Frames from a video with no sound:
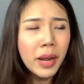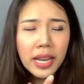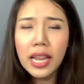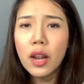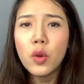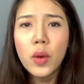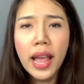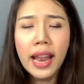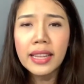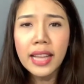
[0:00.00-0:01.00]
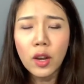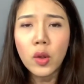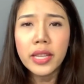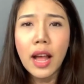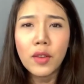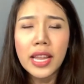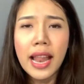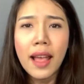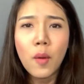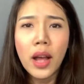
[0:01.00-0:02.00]
บางทีเราดูแลรักษาน้องสาวดี
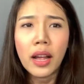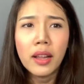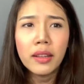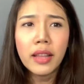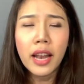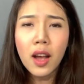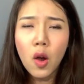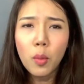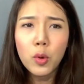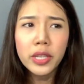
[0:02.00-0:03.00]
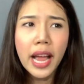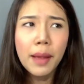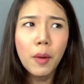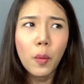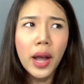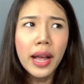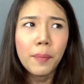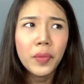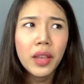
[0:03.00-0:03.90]
แล้วอะแต่ถ้าของผู้ชายแบบว่า